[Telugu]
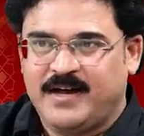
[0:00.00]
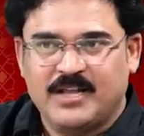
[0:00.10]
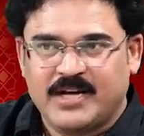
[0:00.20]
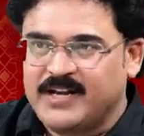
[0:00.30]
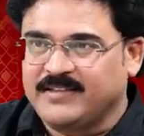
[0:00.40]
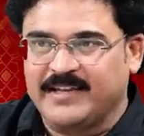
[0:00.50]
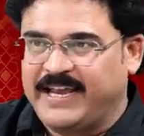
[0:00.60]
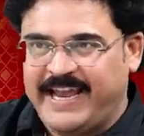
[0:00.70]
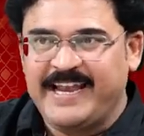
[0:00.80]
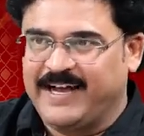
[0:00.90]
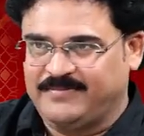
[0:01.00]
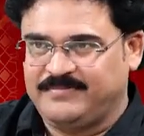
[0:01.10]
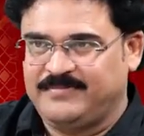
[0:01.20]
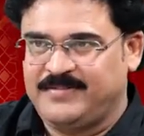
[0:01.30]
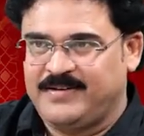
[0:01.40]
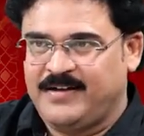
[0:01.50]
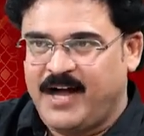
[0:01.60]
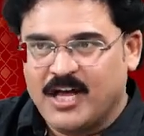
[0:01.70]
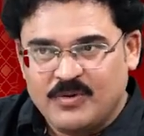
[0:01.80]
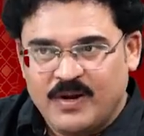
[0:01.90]
అందుకని అతను గెయిలా
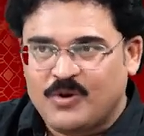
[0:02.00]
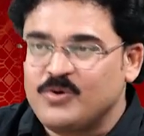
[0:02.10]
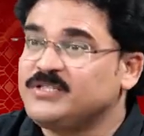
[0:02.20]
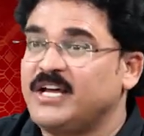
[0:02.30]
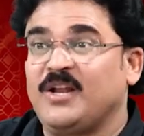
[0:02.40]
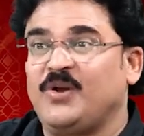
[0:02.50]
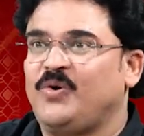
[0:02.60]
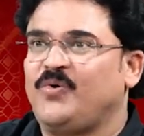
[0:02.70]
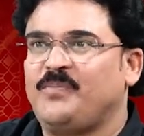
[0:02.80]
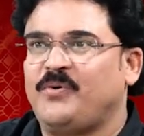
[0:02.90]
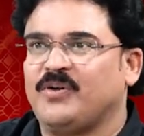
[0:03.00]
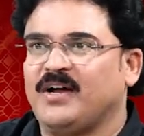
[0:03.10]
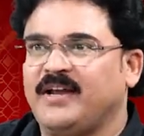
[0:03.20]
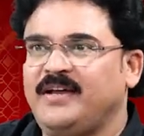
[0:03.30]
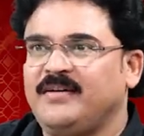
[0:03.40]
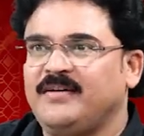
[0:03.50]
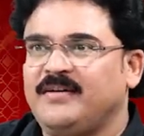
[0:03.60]
అందువల్ల రెండు స్థానాల్లో కూడా ఓడిపోవటం కానీ